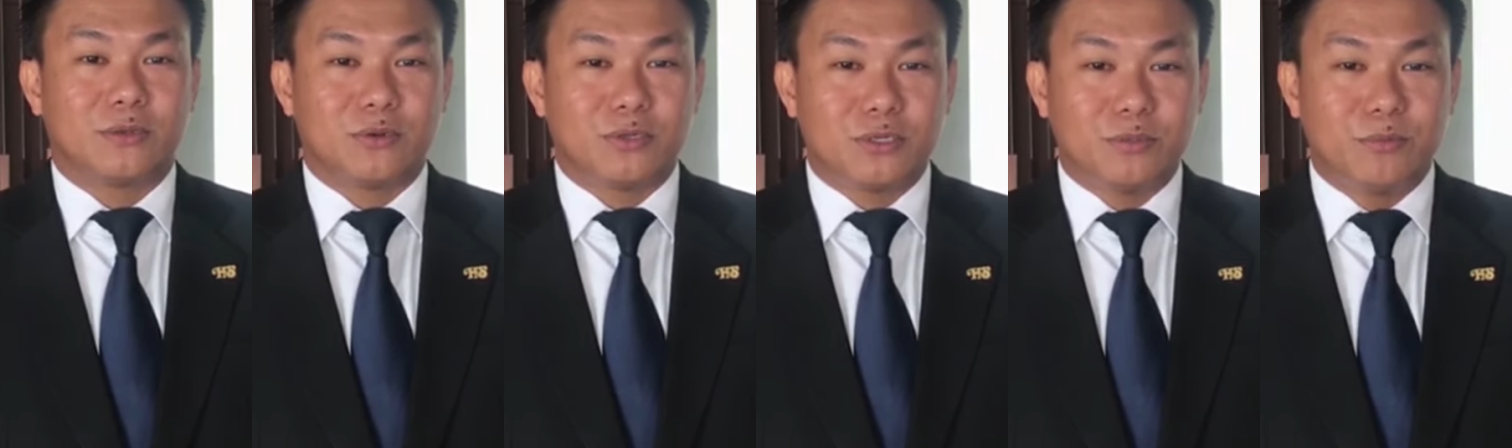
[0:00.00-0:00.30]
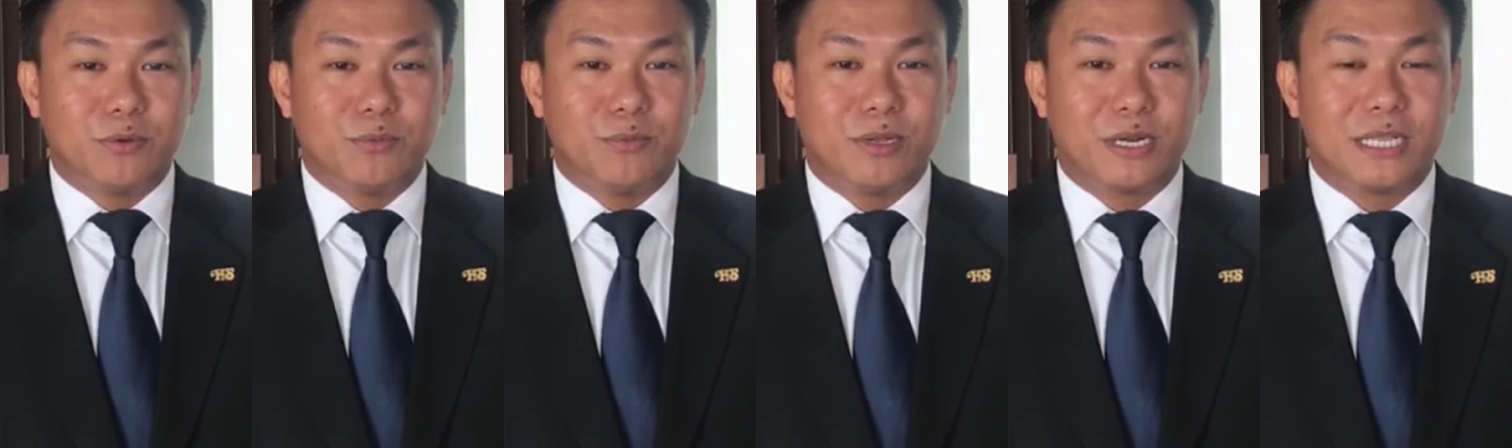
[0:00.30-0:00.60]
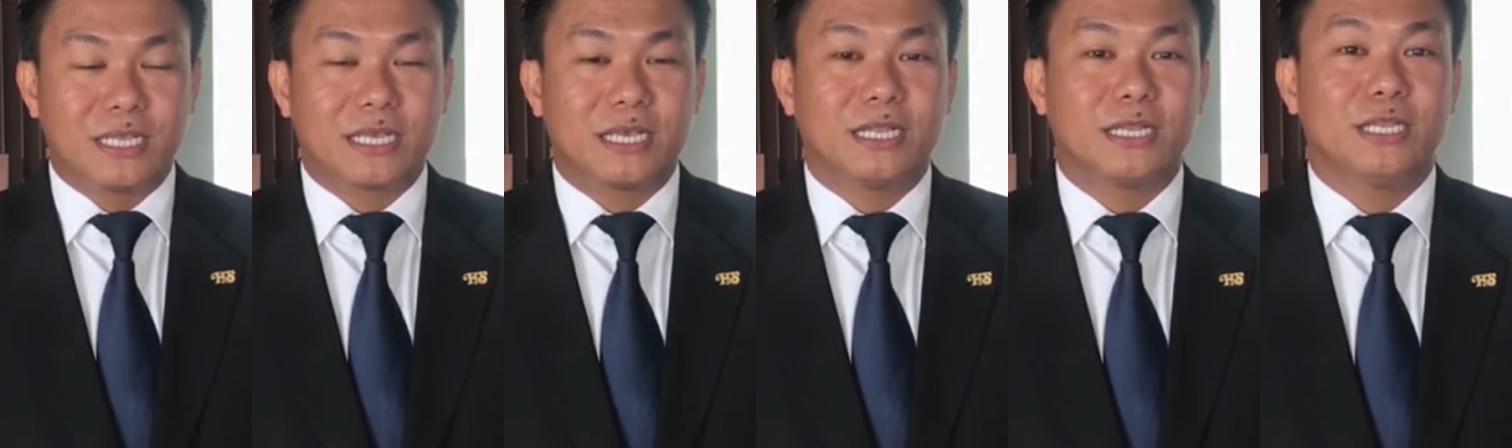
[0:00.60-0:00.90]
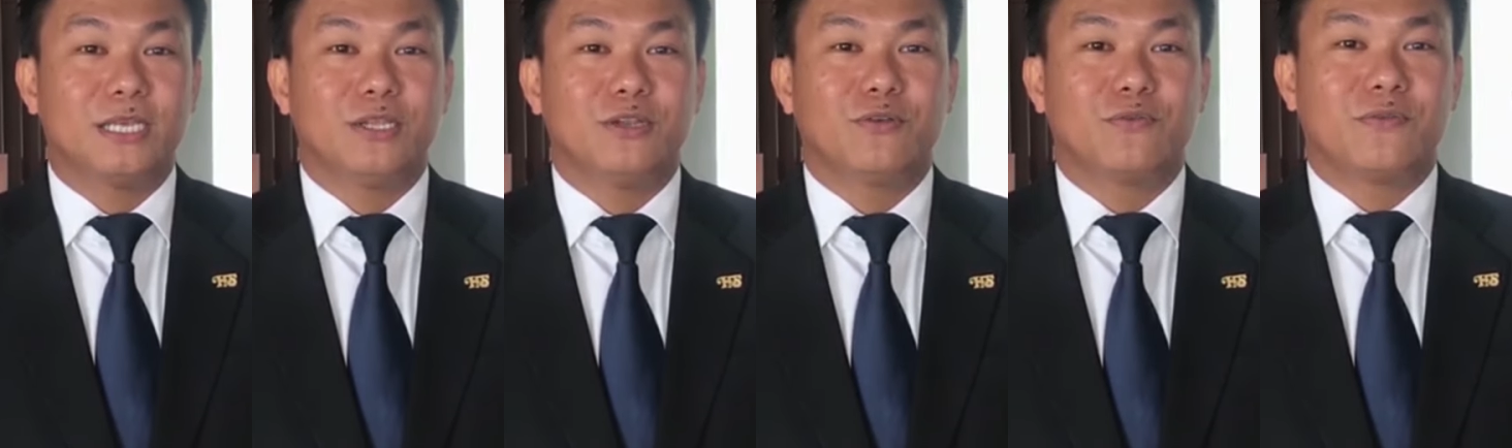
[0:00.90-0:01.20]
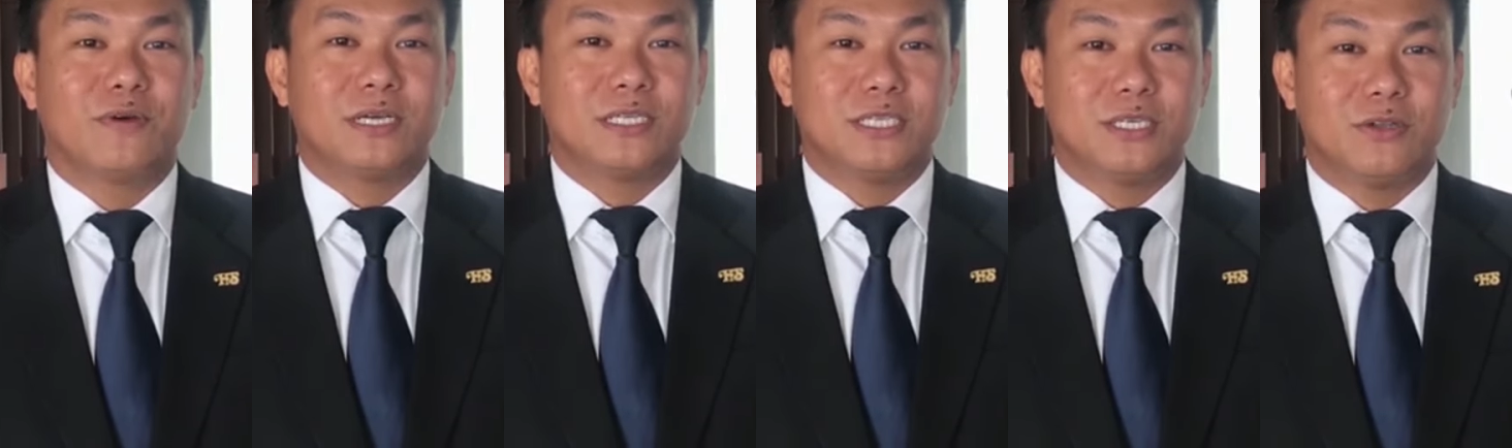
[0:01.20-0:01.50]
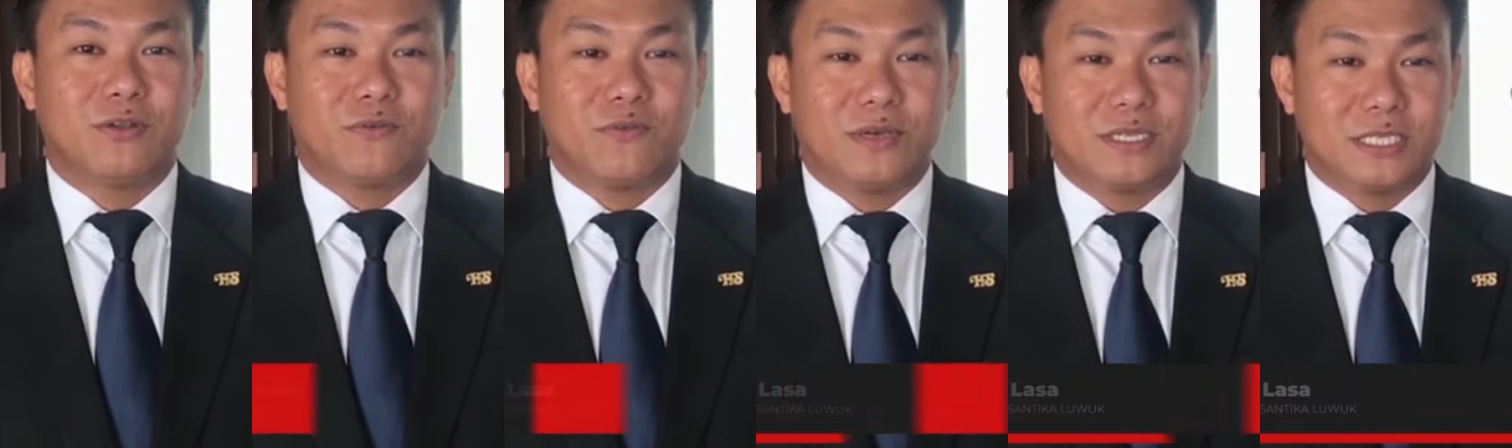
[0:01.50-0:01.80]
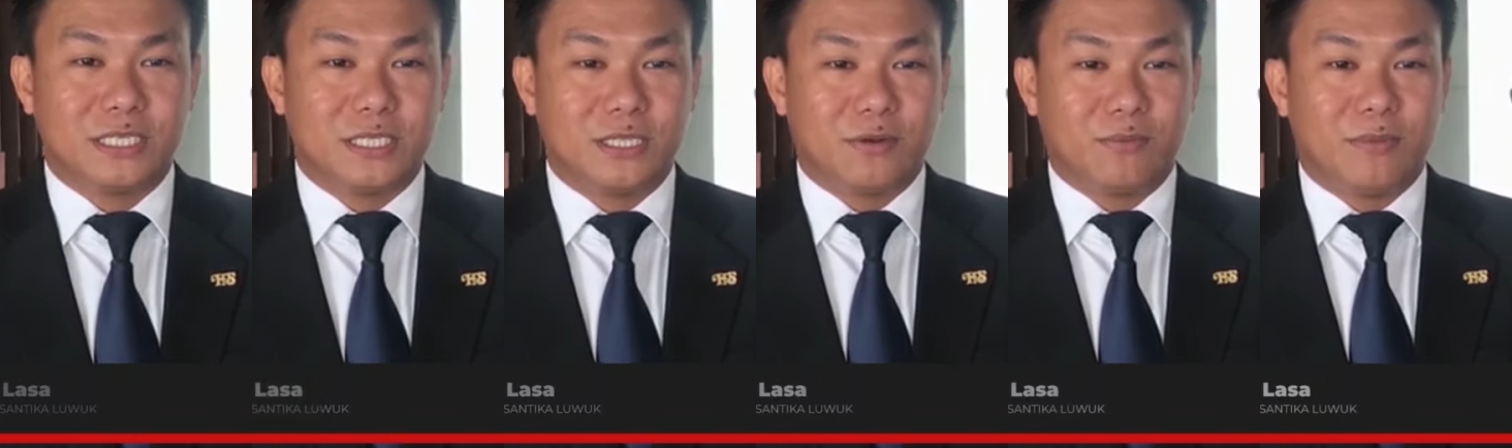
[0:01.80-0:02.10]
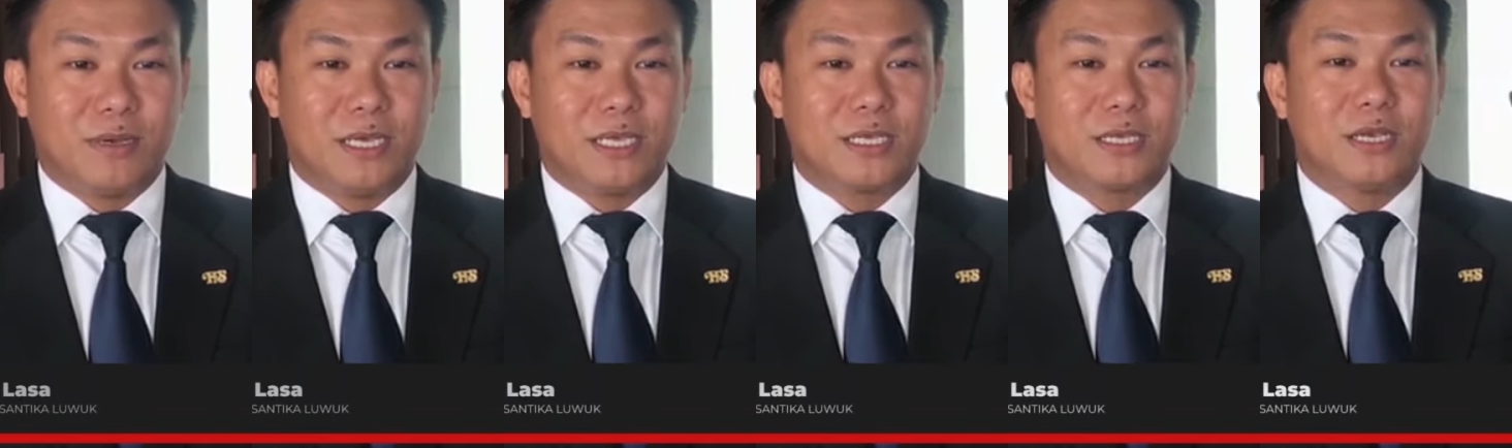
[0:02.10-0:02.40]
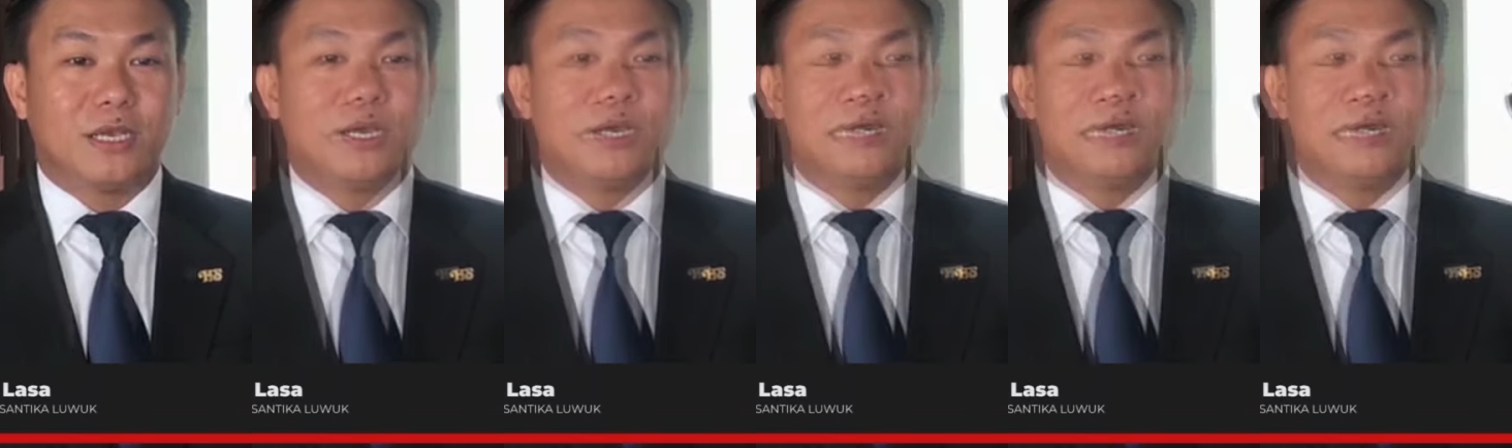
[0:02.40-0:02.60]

terus memberikan inovasi-inovasi terbaik